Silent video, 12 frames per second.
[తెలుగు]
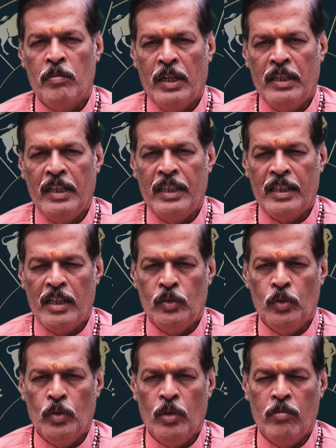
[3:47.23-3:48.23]
బట్ ఏదైనా
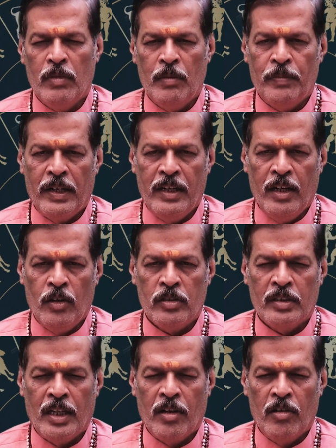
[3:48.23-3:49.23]
శుక్రుడు మరి పన్నెండో
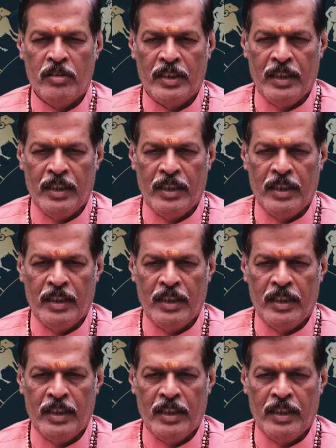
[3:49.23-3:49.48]
స్థానంలో